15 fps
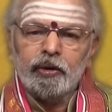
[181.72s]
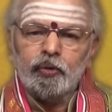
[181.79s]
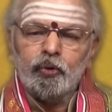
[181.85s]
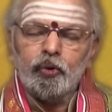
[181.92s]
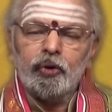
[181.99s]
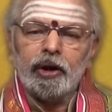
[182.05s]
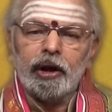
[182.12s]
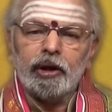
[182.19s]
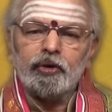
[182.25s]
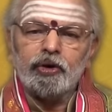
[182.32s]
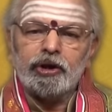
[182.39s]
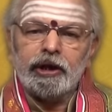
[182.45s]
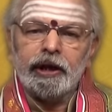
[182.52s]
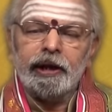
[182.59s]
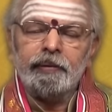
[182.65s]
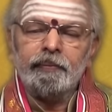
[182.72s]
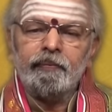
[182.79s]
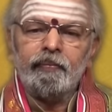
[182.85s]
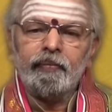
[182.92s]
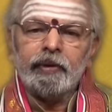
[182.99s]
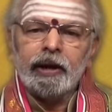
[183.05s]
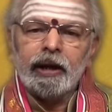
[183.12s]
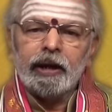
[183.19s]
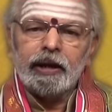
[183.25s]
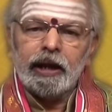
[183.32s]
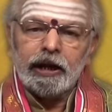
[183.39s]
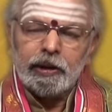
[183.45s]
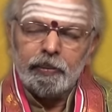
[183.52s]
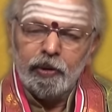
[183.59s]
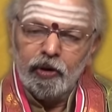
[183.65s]
గురుగ్రహ దృష్టి
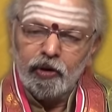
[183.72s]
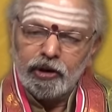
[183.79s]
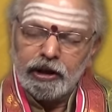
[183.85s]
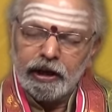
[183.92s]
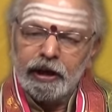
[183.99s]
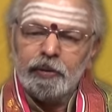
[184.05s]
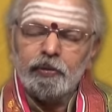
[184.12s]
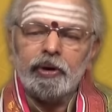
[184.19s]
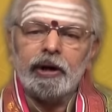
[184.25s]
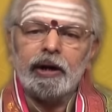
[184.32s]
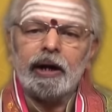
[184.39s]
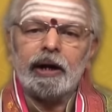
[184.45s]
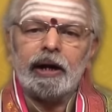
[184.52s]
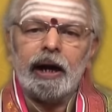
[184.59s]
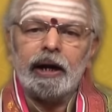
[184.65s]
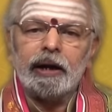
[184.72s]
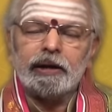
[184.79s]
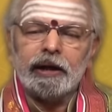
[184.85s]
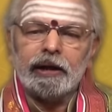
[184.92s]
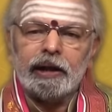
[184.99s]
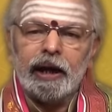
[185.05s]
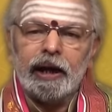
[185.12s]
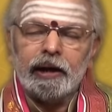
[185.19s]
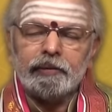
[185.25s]
దశమంలో శని ఉన్న కారణం చేత